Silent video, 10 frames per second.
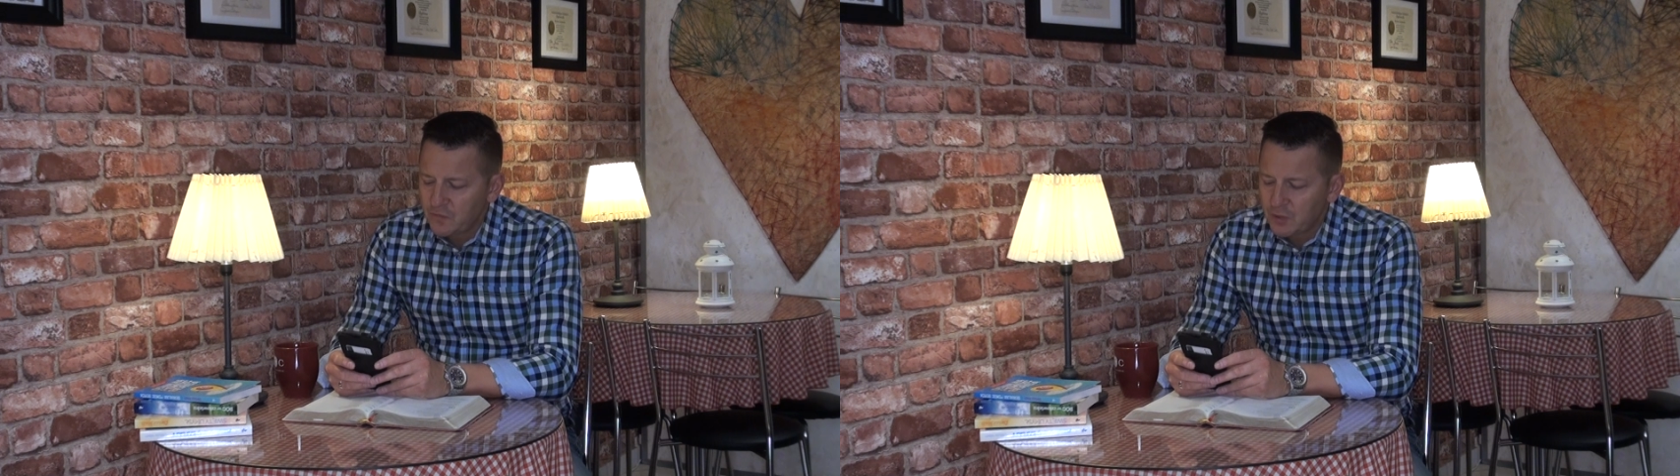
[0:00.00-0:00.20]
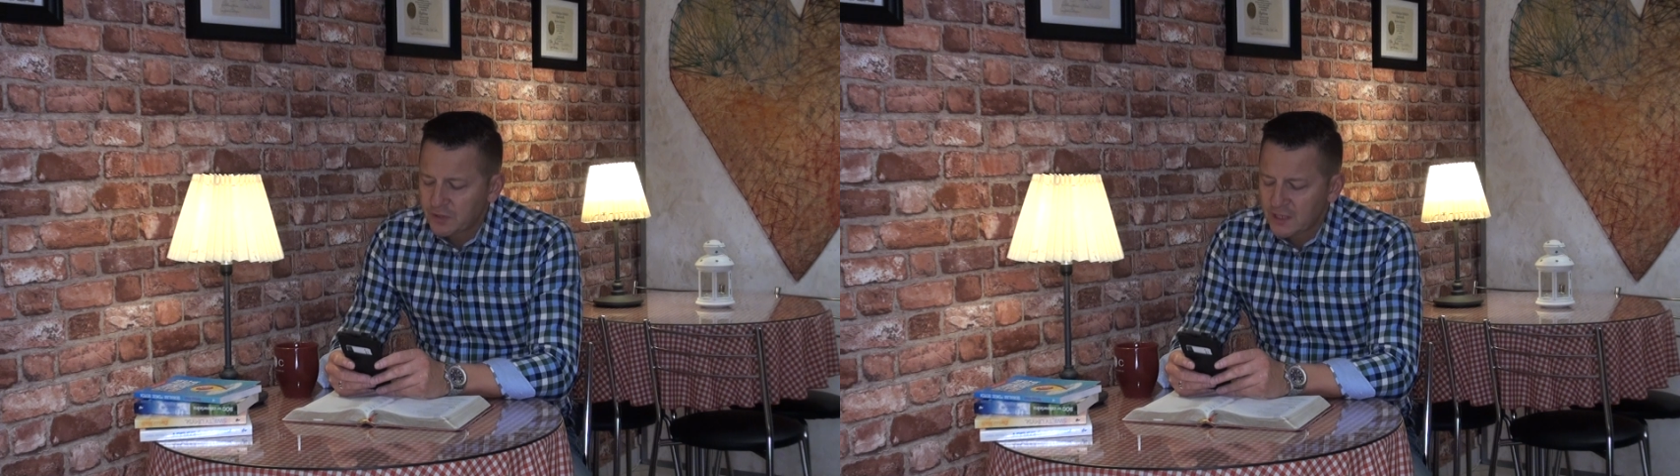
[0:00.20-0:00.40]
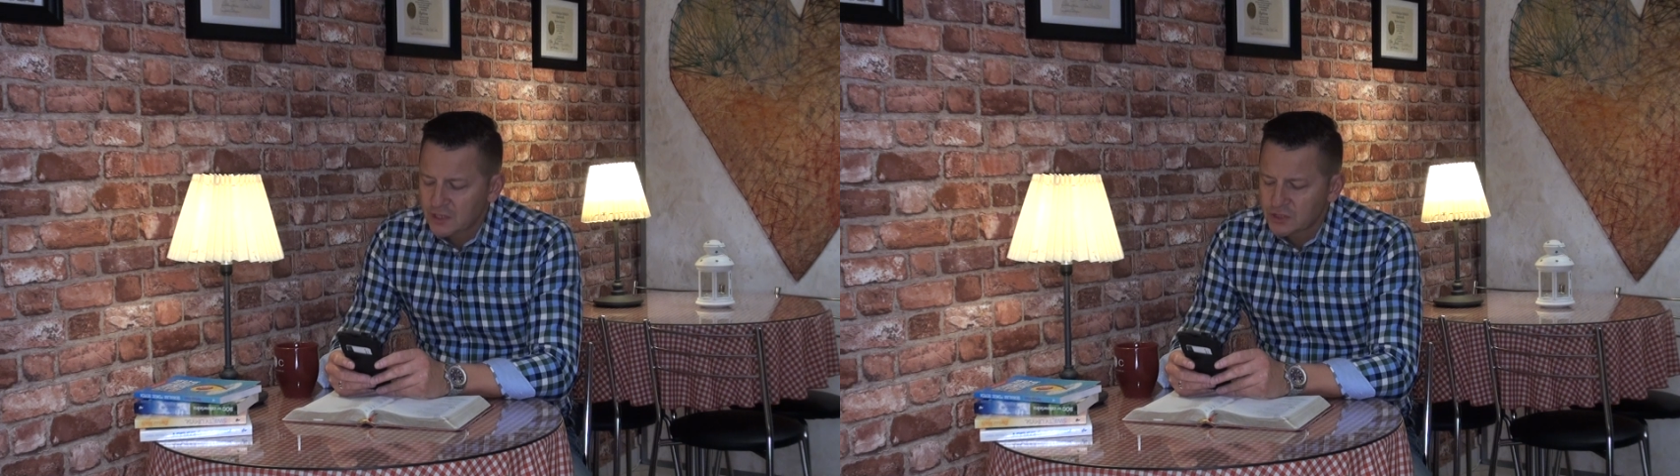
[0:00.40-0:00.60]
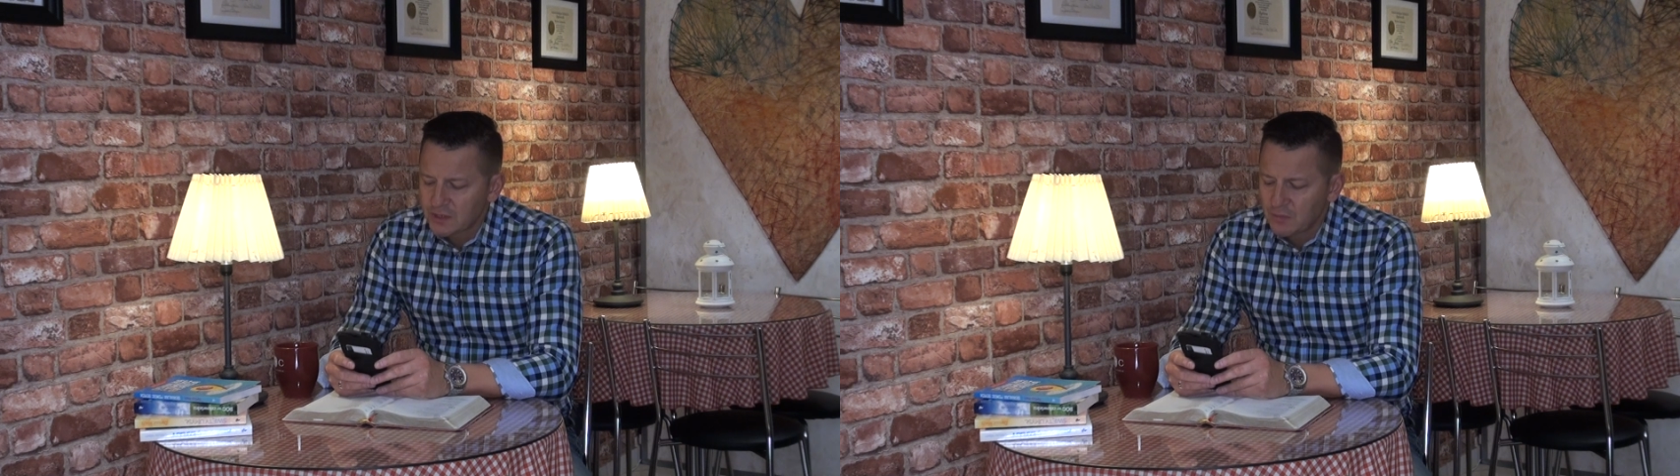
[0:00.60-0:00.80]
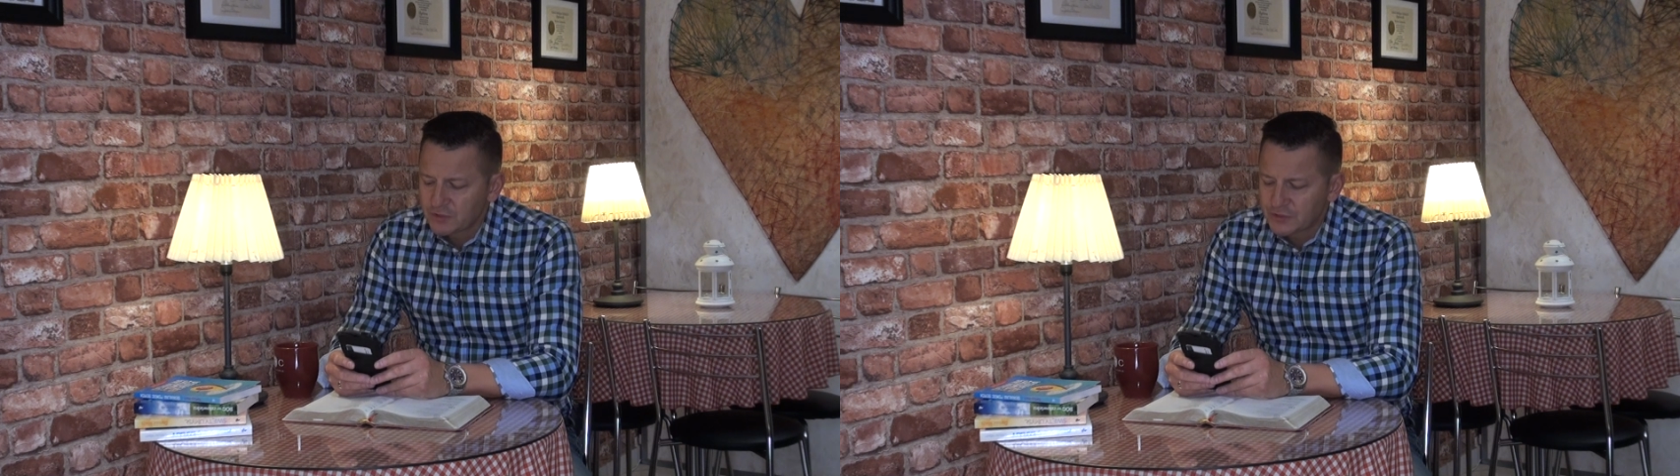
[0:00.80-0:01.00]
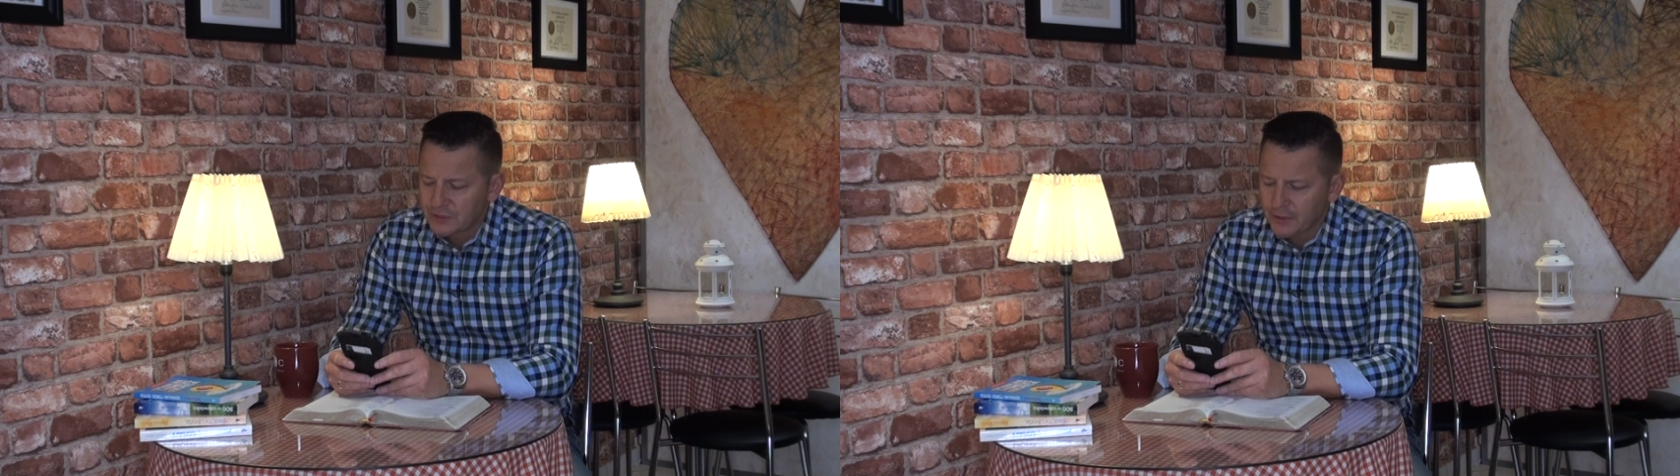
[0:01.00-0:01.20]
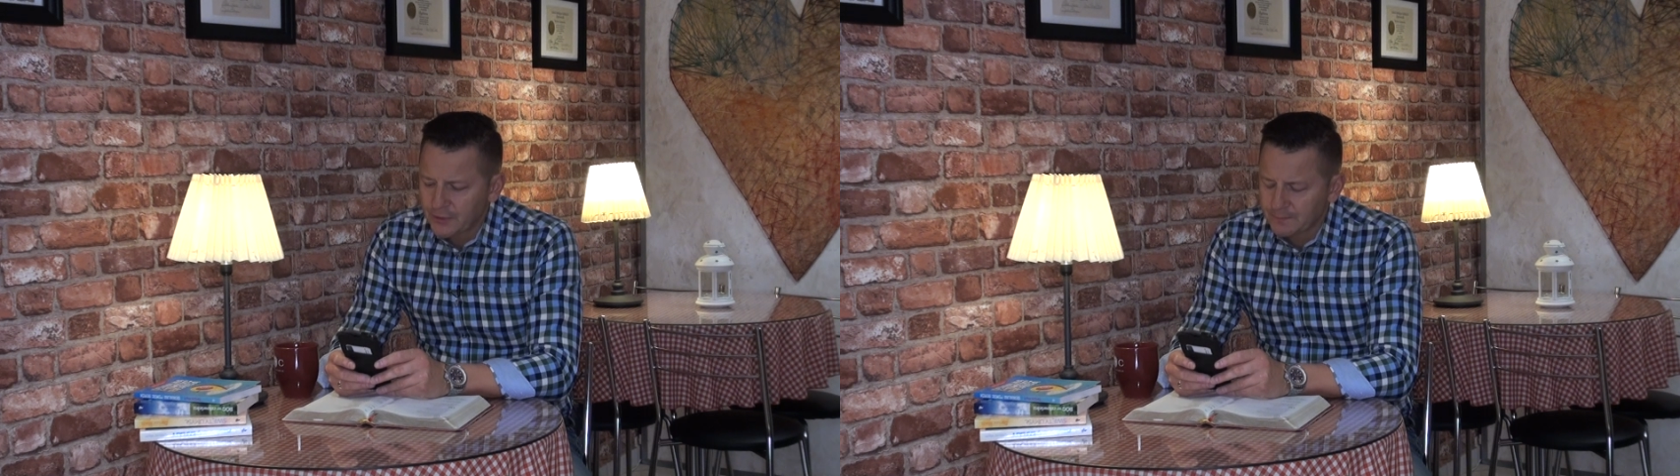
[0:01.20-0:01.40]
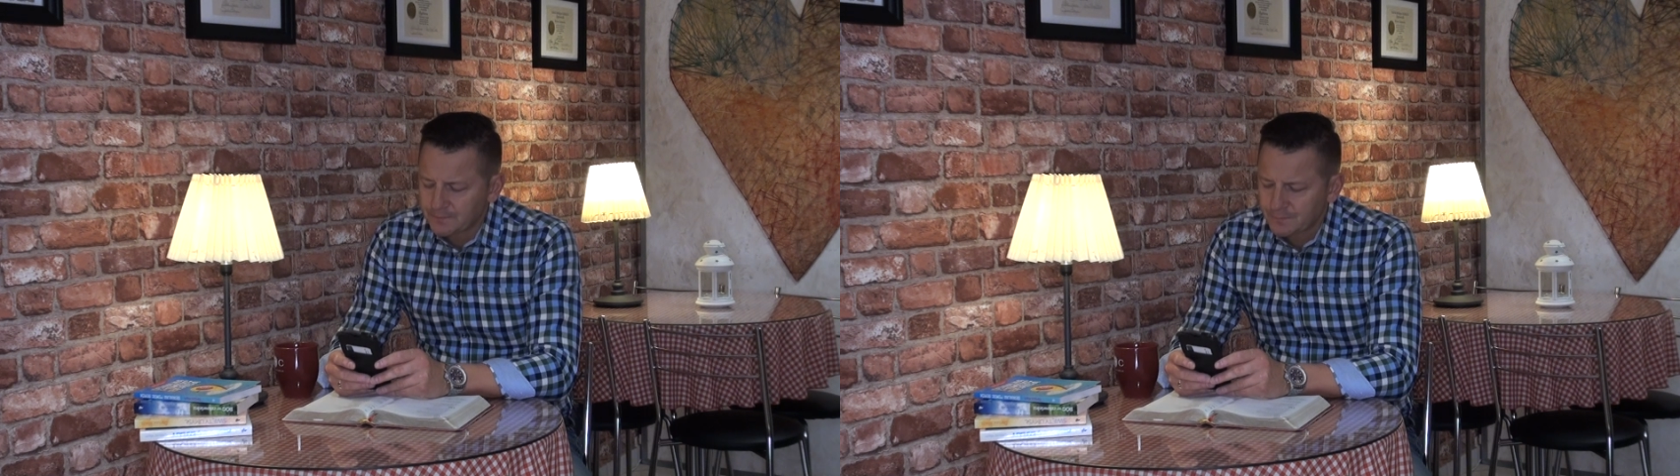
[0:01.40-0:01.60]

w potężnej mocy Jego.